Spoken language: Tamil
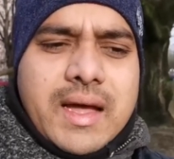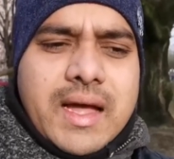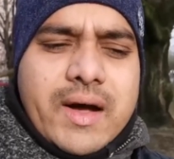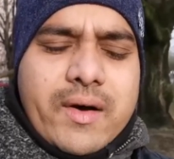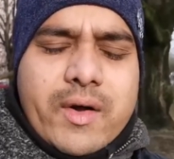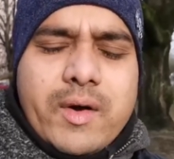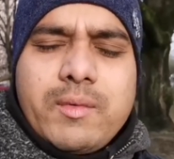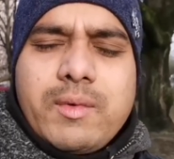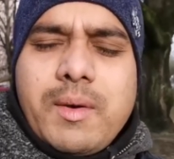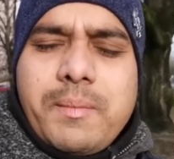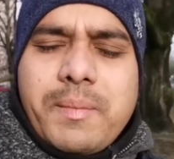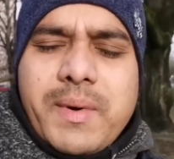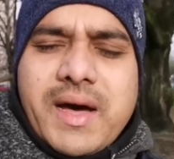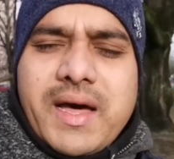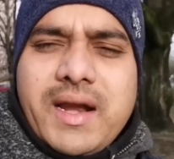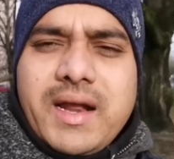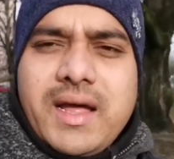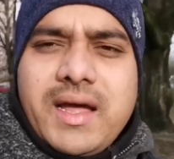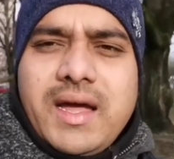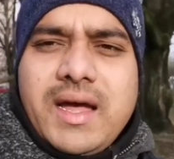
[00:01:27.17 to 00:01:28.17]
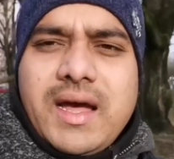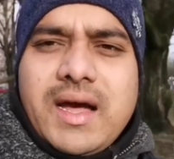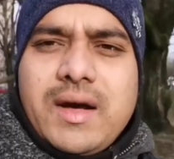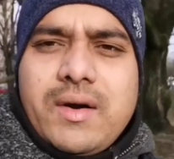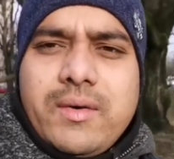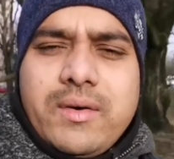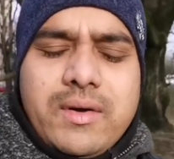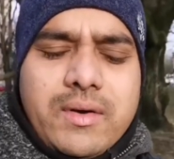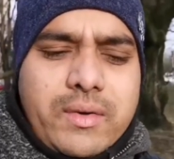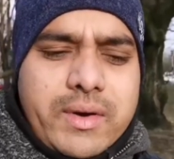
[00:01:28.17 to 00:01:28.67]
கவனமாக பாருங்கள்
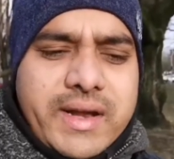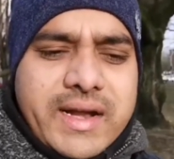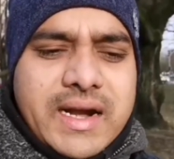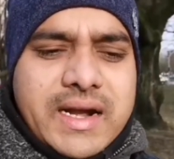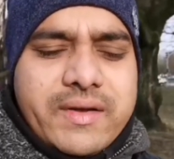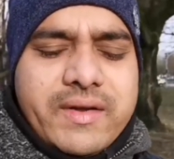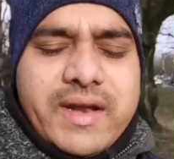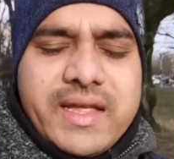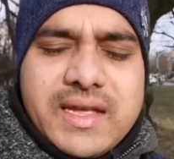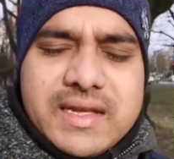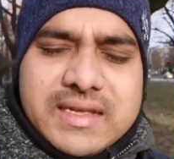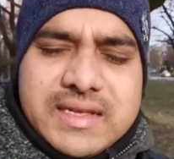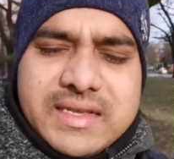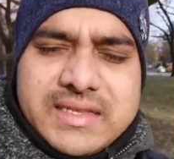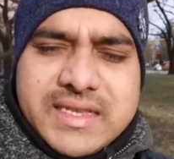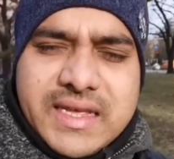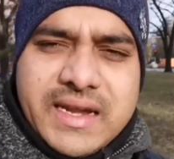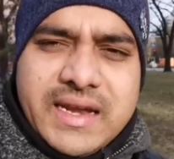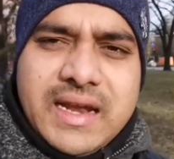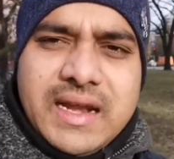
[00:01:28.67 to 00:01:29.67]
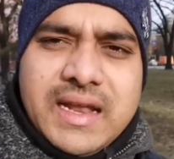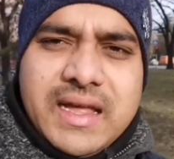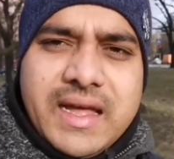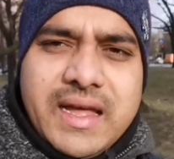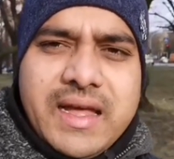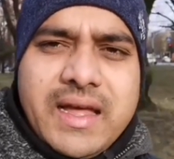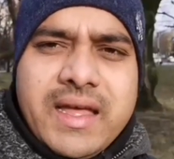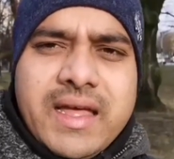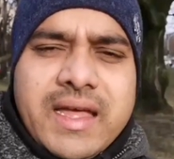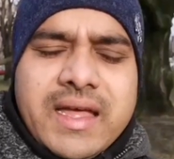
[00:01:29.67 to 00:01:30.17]
அவங்களுடைய நடவடிக்கை சரியில்லை
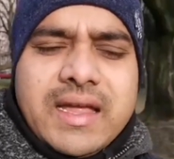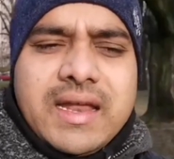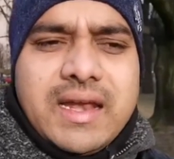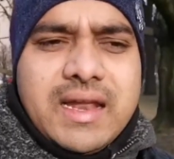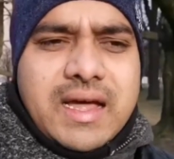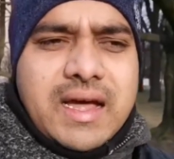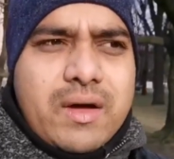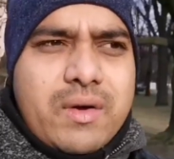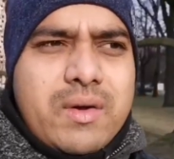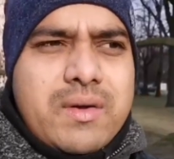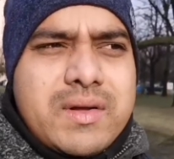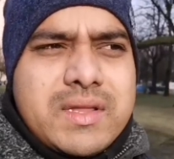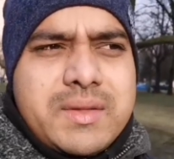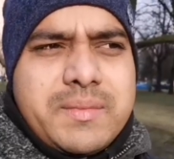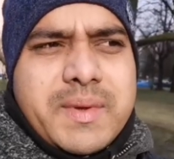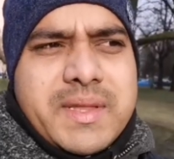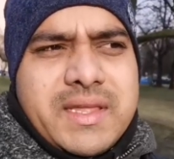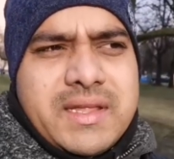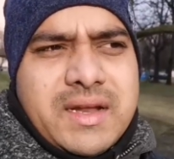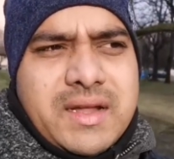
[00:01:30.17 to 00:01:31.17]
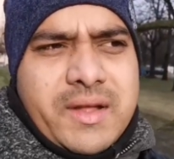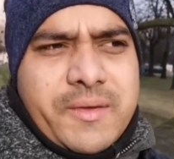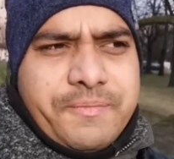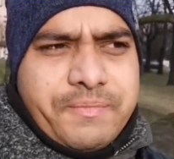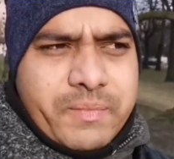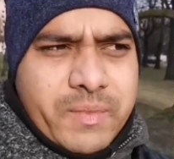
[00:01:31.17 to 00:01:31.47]
இல்லை அவங்க வந்து பார்த்திங்கன்னா